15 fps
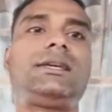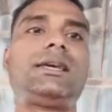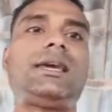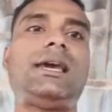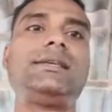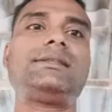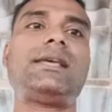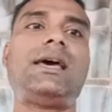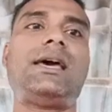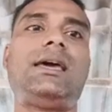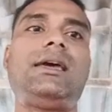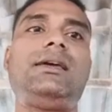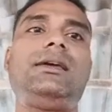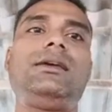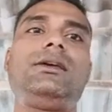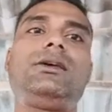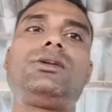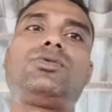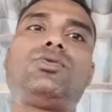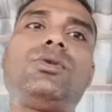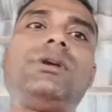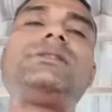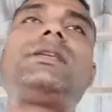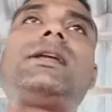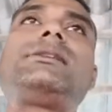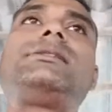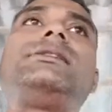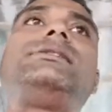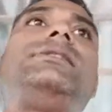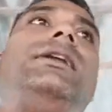कि कैसा है तो इस तरह
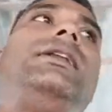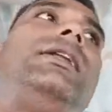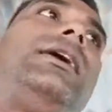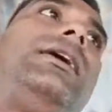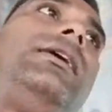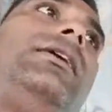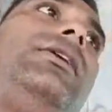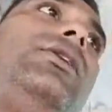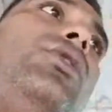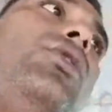से चल रहा है